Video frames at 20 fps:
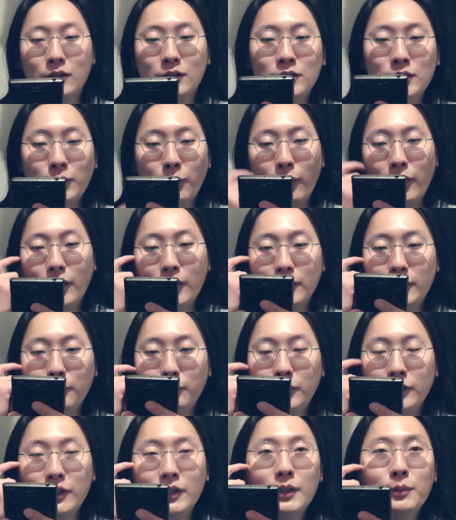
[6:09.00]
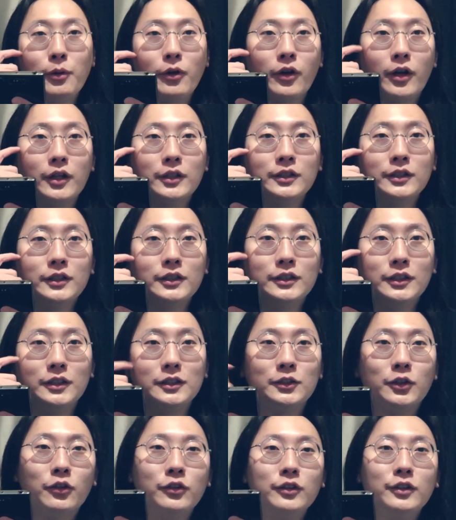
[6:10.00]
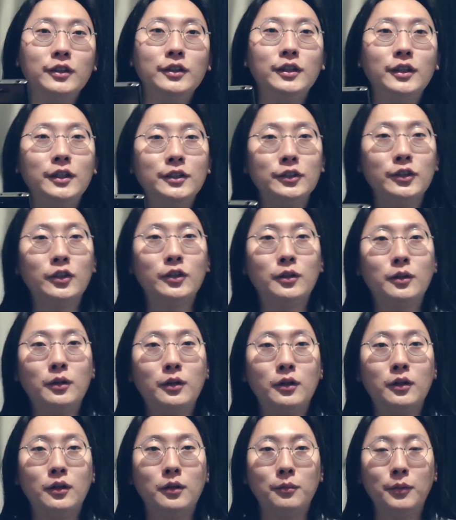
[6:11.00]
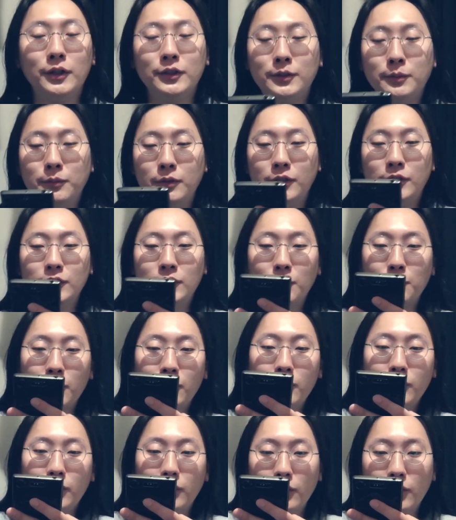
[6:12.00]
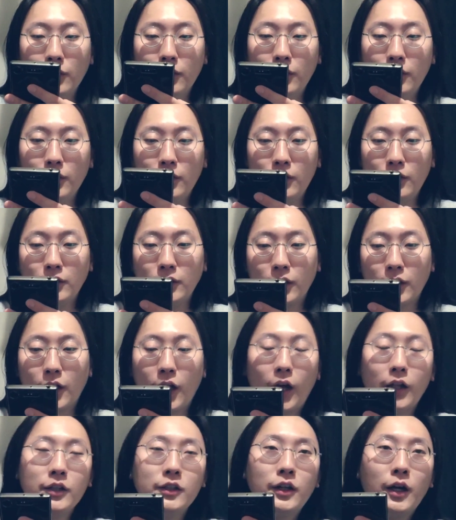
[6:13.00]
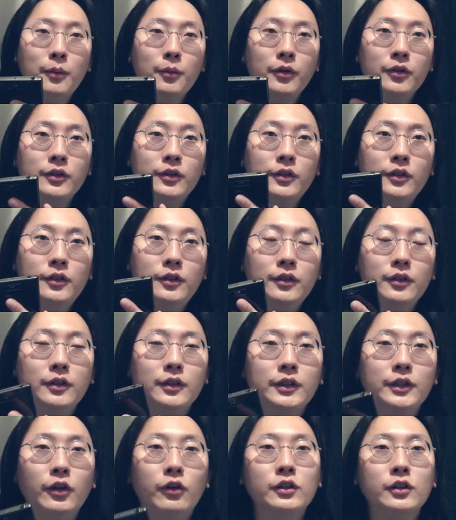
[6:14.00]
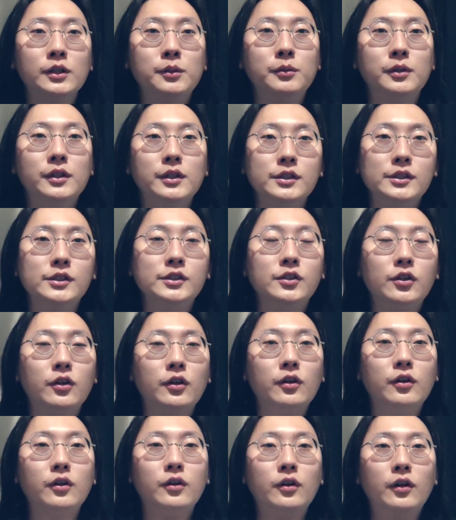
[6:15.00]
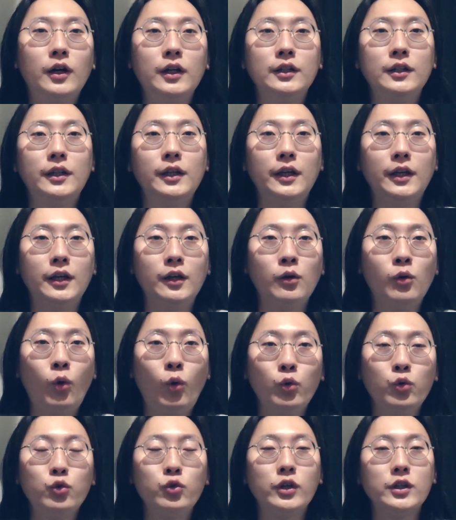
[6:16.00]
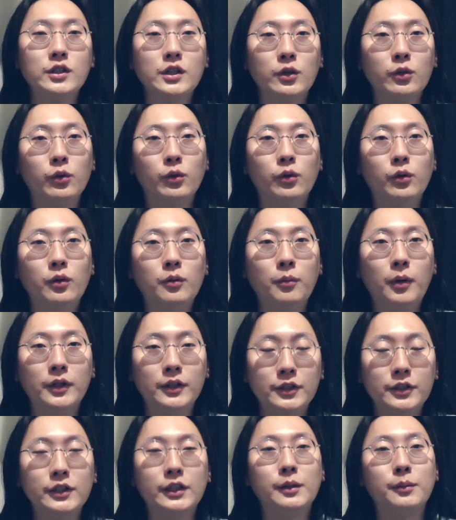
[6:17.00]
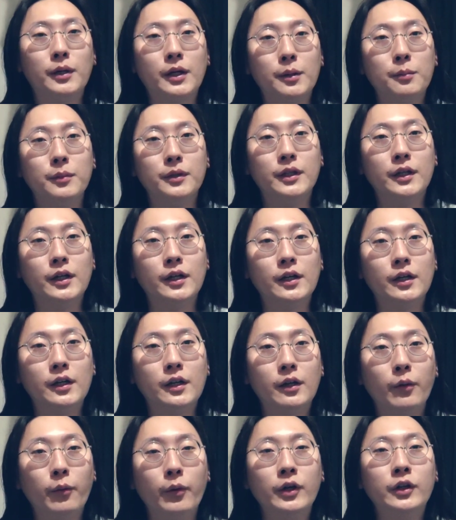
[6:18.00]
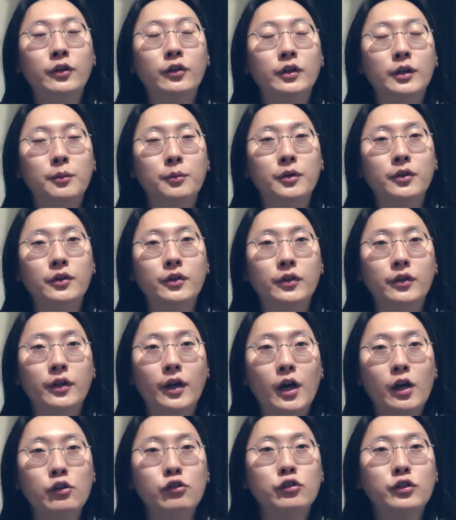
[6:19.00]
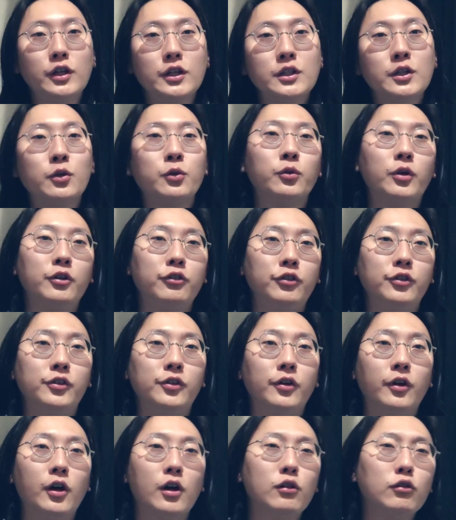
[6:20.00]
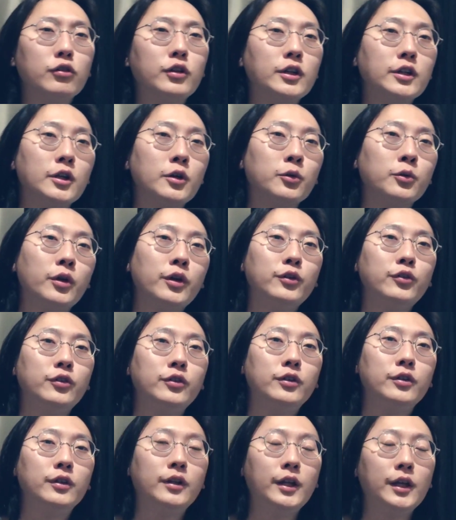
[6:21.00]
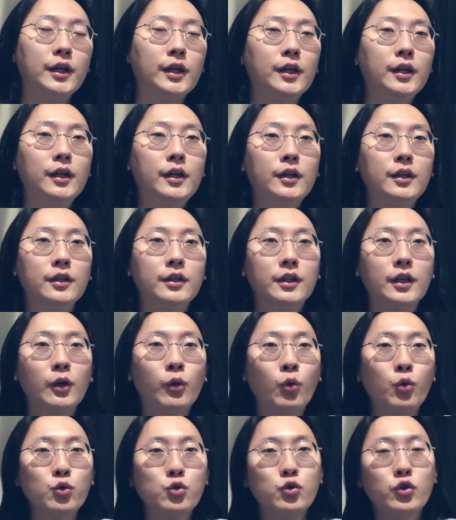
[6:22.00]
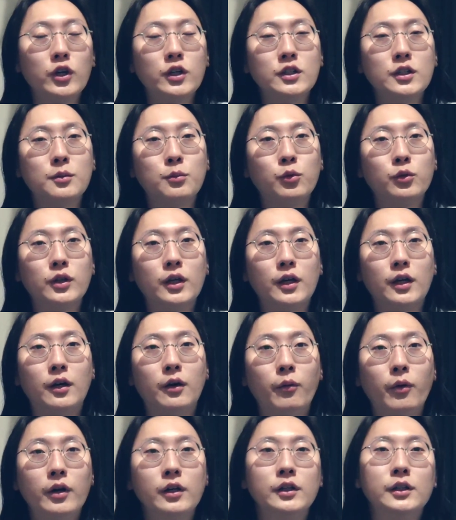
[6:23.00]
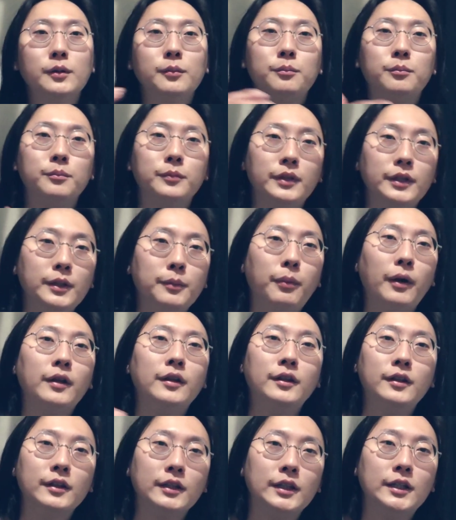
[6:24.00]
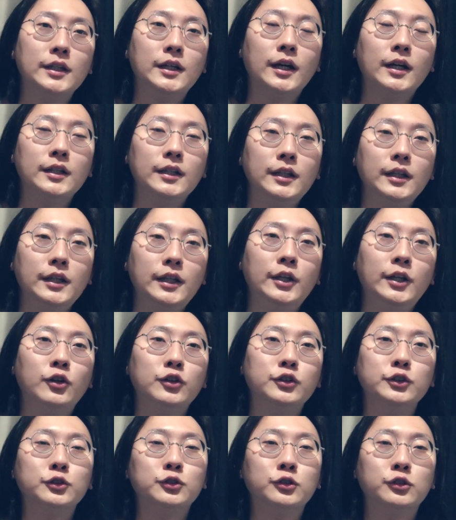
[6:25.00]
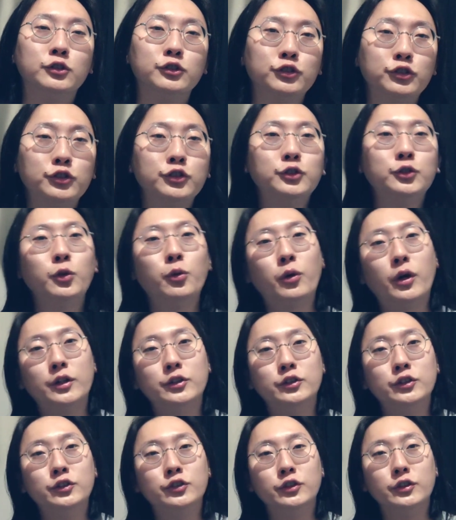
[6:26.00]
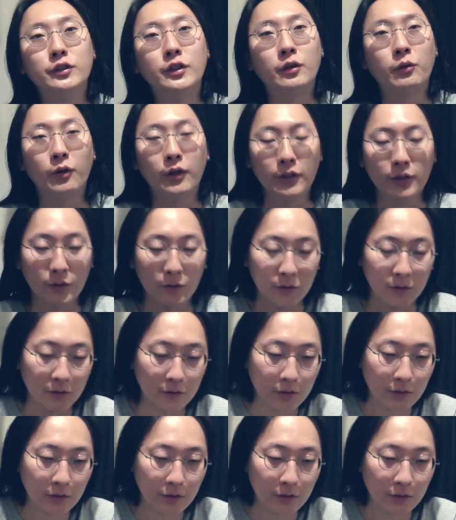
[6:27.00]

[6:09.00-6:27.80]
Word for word: 그 외에 팁들을 몇 가지를 정리해서 말씀드리자면은, 가능하면은 이 연금을 신청할 때 호주 계좌로 받으시기 바랍니다. 왜 그러냐면은 한국 계좌로도 할 수 있어요. 한국 계좌로도 할 수 있는데 이게 호주 계좌보다 환급이 받는 기간이 길어지고 수수료가 있을 수 있다고 하네요.